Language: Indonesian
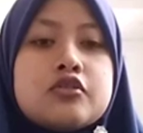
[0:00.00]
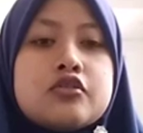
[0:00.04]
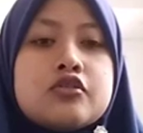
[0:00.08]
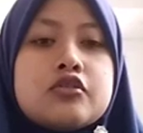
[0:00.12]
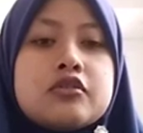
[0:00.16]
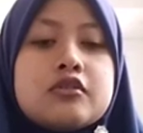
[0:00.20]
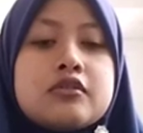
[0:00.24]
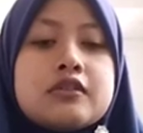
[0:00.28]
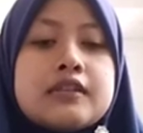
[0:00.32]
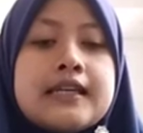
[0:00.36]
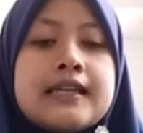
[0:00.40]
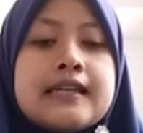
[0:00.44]

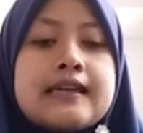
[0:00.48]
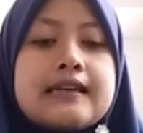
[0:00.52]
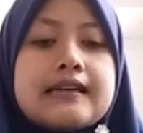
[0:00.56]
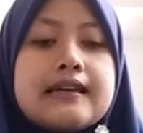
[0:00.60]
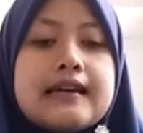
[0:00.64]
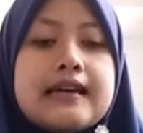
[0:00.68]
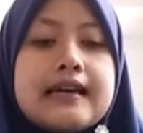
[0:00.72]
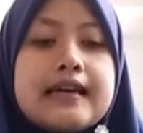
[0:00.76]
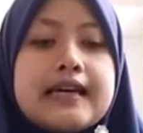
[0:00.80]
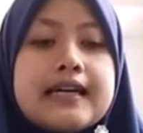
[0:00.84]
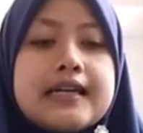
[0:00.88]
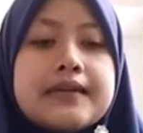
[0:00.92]
to take
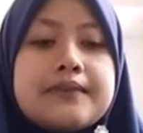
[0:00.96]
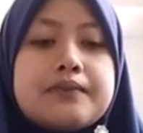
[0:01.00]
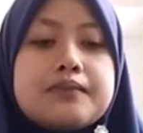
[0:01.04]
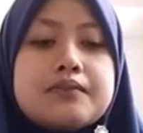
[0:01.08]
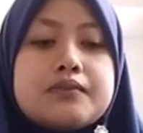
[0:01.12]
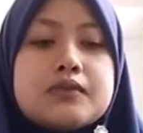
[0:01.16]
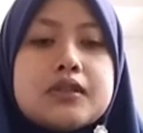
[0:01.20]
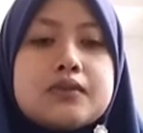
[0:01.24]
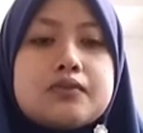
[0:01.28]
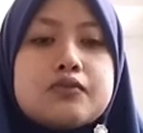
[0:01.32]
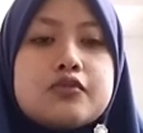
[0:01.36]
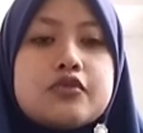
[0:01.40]

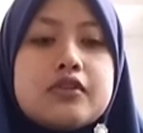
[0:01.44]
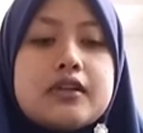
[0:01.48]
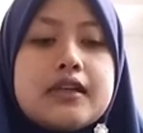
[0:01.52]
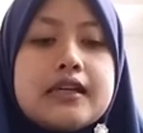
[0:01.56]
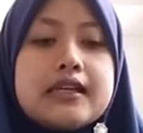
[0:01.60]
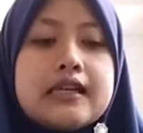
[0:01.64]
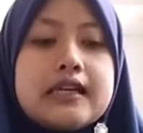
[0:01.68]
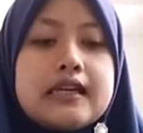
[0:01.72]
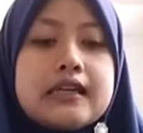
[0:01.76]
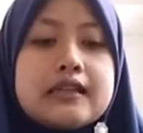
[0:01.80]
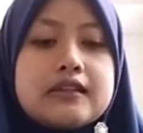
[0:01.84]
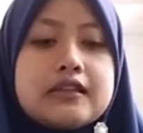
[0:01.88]
up
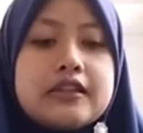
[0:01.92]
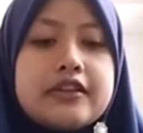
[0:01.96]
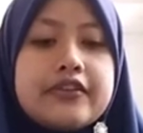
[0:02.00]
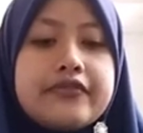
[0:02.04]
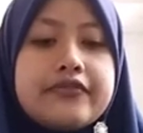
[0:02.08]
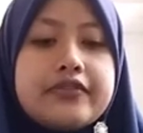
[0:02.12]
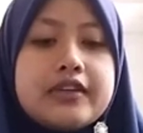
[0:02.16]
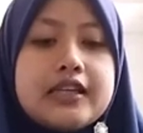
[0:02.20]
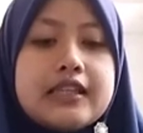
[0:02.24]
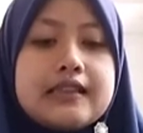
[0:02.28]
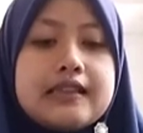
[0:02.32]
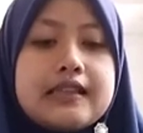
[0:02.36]
memulai
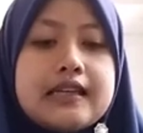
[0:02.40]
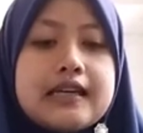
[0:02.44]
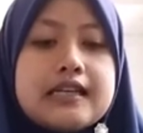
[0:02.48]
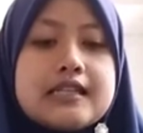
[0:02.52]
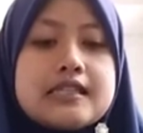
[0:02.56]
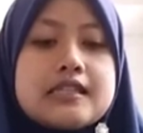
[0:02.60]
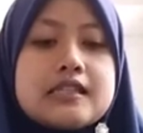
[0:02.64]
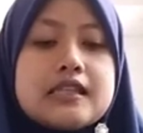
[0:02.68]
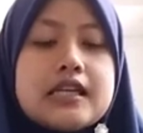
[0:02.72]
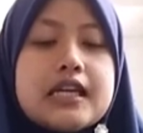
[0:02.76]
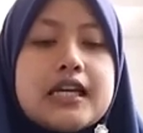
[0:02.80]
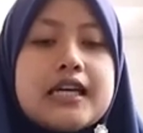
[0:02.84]

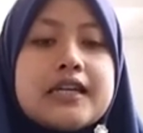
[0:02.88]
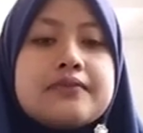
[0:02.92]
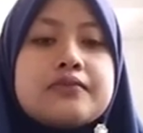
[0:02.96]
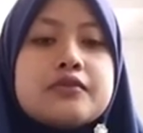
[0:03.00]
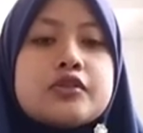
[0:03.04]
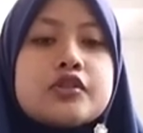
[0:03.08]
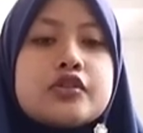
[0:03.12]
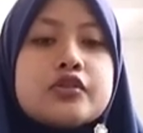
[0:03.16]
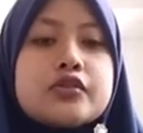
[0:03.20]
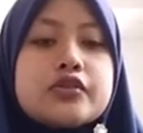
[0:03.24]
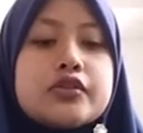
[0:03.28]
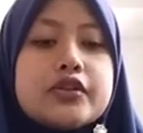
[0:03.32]
aktivitas
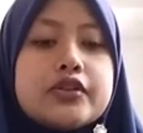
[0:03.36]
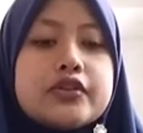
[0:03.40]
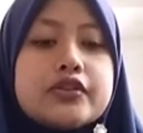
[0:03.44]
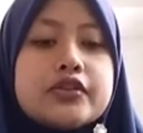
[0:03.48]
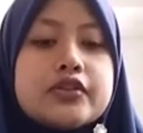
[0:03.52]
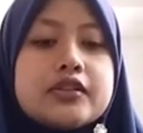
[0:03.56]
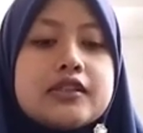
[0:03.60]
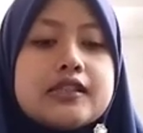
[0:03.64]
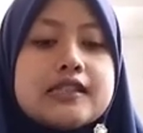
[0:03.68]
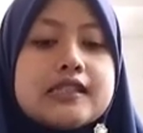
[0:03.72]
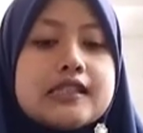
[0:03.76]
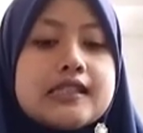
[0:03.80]
up to
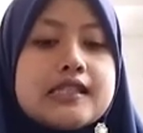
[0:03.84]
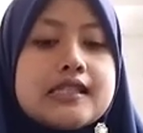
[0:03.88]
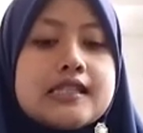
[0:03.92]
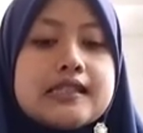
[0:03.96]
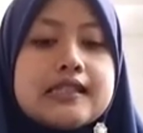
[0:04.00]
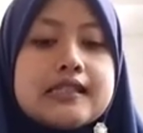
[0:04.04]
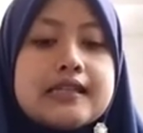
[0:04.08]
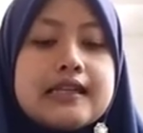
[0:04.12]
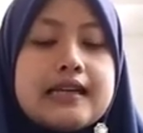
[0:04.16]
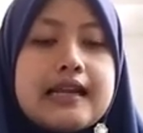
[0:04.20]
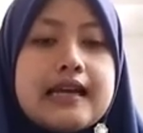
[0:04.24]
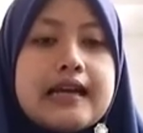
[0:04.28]
you
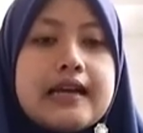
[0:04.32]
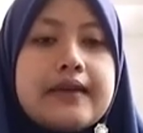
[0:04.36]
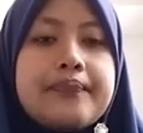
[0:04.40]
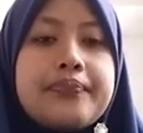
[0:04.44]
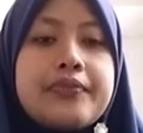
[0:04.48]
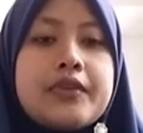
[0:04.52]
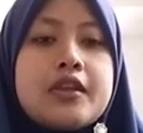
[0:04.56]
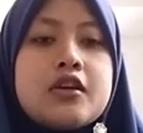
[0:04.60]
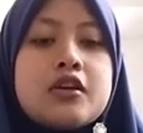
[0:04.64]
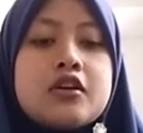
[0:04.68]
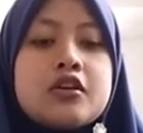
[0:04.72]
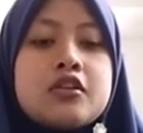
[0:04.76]
terserah
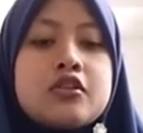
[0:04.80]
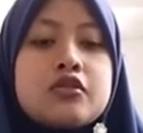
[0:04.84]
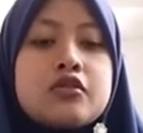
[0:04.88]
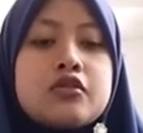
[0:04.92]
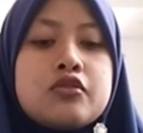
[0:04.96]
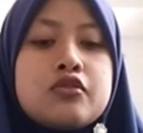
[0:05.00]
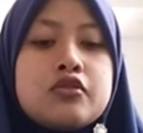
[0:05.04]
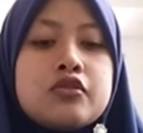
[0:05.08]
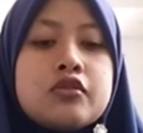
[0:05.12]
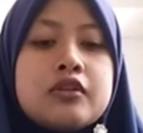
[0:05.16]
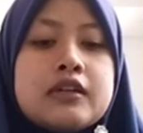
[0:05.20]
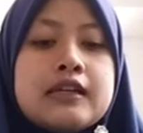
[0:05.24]

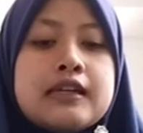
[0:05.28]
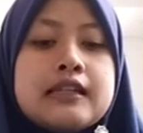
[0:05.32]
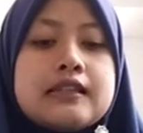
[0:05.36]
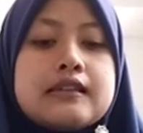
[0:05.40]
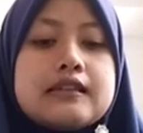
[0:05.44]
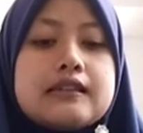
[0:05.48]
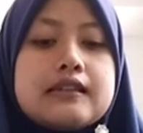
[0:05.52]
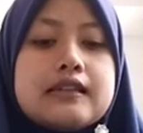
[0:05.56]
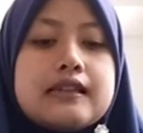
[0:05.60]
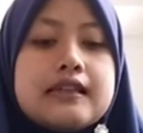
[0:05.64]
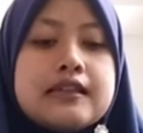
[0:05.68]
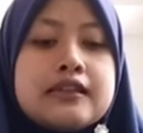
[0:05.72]
to
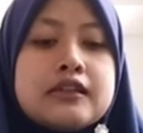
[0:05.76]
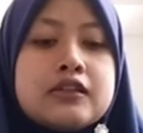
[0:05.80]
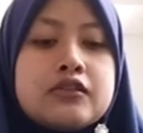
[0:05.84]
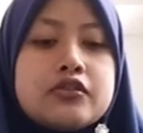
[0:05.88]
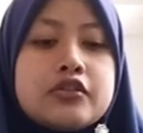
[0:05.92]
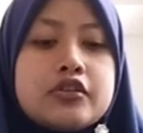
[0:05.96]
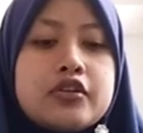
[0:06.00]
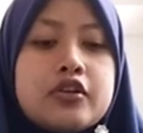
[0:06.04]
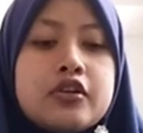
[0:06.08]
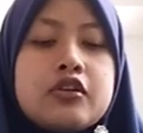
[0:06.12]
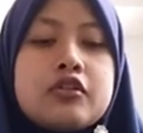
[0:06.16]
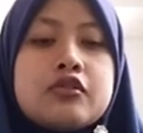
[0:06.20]
get
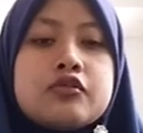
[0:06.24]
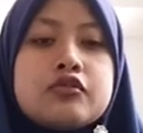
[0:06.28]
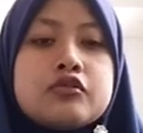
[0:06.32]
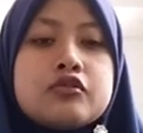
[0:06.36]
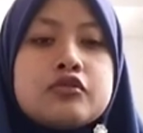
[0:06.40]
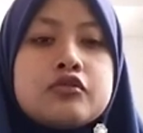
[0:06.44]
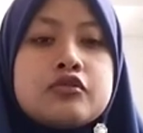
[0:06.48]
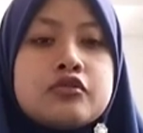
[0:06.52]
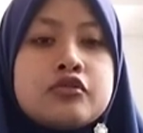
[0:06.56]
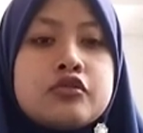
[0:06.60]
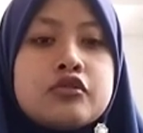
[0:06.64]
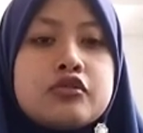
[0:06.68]
into
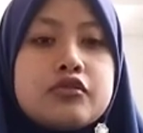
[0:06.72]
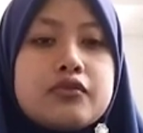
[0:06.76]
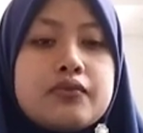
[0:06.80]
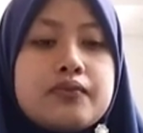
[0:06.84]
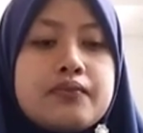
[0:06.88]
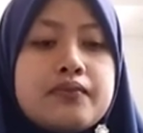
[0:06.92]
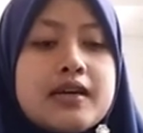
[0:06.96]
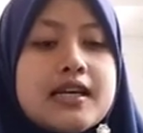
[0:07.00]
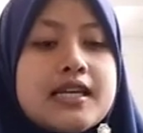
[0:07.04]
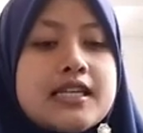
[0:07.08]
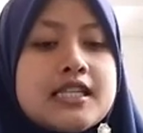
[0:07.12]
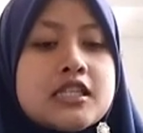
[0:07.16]
untuk
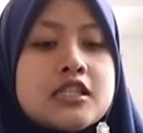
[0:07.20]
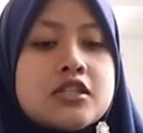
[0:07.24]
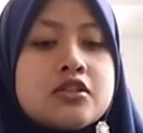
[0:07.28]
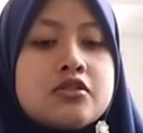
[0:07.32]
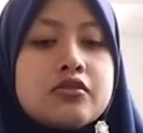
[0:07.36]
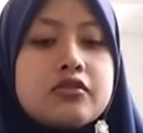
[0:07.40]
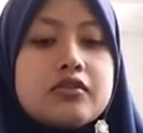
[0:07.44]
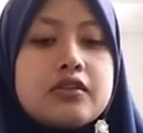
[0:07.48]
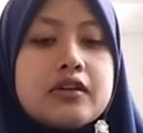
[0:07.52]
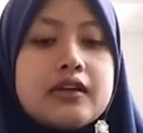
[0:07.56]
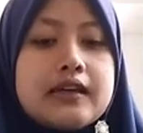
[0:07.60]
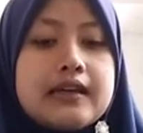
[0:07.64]

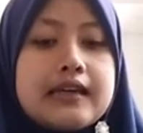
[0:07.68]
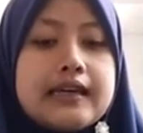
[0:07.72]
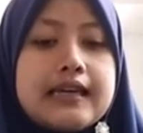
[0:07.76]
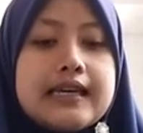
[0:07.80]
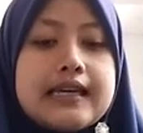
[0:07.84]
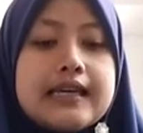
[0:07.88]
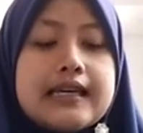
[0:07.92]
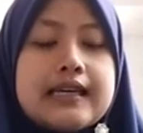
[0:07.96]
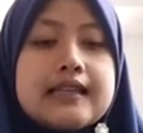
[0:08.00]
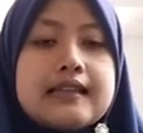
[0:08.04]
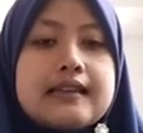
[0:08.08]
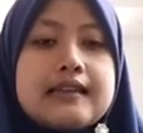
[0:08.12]
masuk
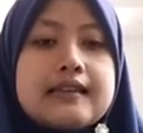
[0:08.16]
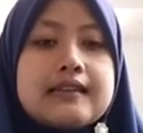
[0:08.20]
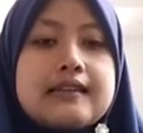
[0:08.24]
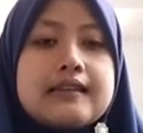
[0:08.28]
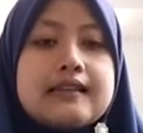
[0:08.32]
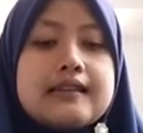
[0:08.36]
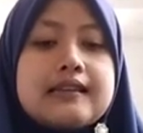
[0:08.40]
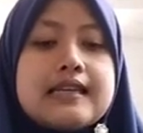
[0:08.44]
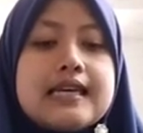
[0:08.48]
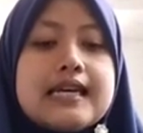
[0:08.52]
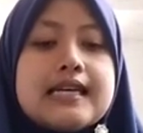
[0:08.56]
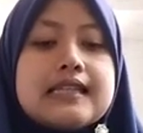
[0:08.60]
ke
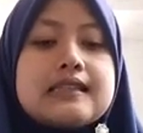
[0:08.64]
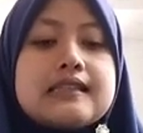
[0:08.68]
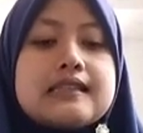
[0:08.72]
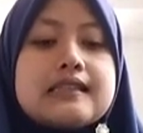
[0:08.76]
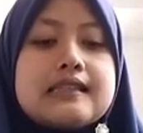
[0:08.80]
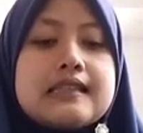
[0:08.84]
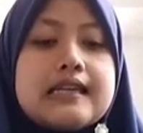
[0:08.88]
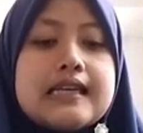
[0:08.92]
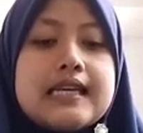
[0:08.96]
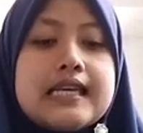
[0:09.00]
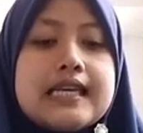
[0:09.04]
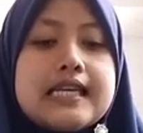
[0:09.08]

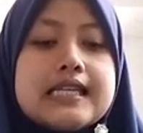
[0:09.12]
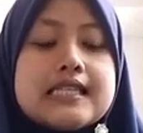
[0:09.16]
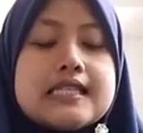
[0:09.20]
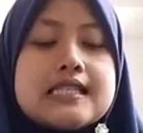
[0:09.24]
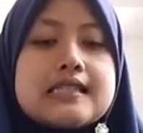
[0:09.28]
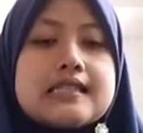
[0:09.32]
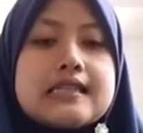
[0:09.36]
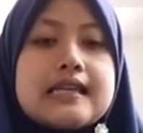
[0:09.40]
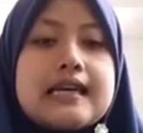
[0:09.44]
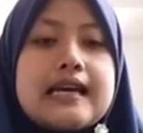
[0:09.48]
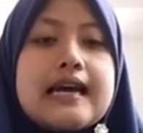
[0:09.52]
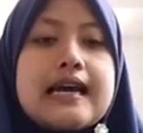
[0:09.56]
that is